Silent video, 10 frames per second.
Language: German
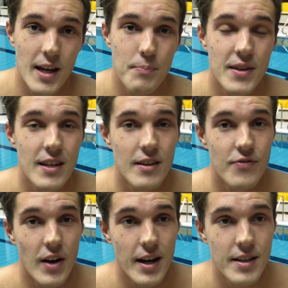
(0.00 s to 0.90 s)
eben die
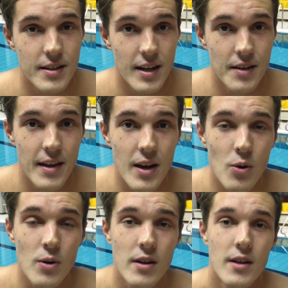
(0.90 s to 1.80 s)
veränderte
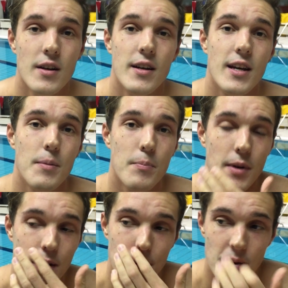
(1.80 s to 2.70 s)
Ernährung,
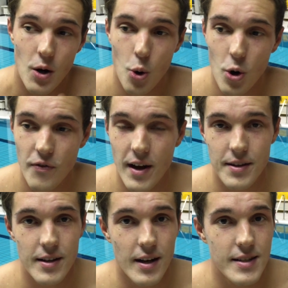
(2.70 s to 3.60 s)
eben
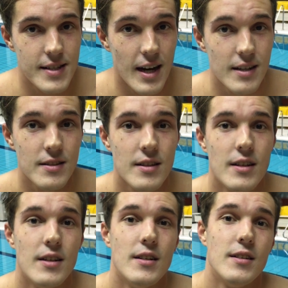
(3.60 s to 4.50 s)
hochwertigere Sachen,
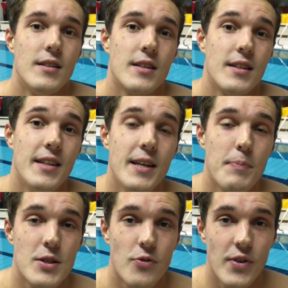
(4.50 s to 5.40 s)
nicht
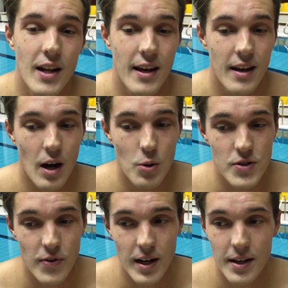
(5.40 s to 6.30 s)
mehr so viele
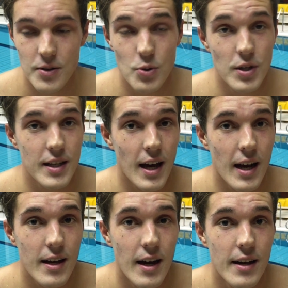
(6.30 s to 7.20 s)
Ausfälle durch
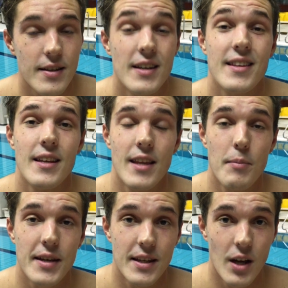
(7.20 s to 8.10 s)
Krankheit,
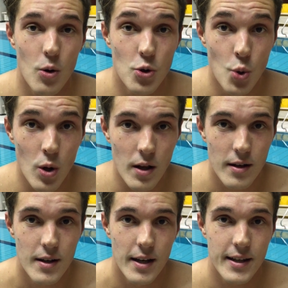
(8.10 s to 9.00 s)
nämlich genau null.
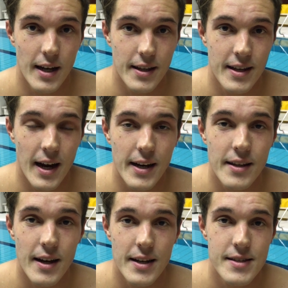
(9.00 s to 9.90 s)
Ich hatte
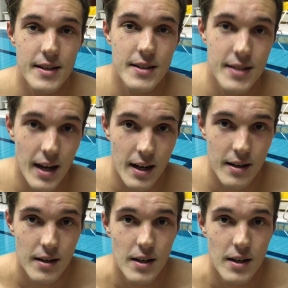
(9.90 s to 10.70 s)
keinen einzigen Tag,